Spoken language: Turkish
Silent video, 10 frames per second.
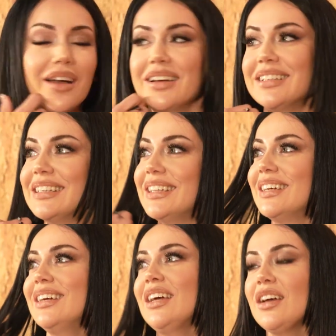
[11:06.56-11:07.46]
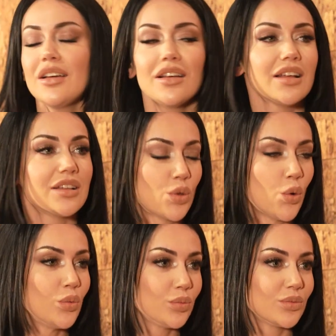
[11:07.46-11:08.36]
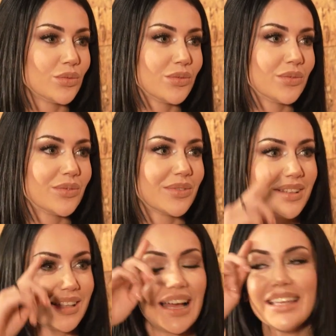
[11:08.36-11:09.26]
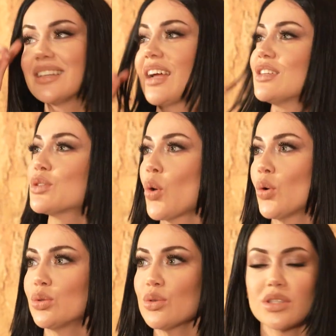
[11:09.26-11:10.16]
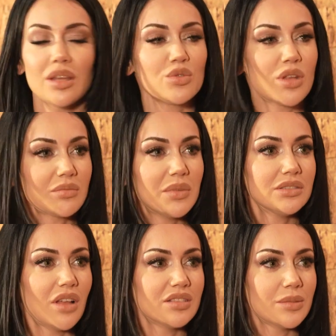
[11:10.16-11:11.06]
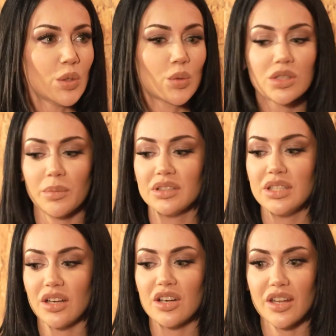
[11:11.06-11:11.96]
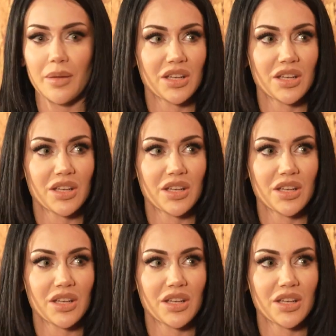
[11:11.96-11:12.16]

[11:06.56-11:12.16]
yani. Hani insafsız, zor kadın işte. Hayır yani soğuduysam uzatmanın anlamı yok. O zaman araya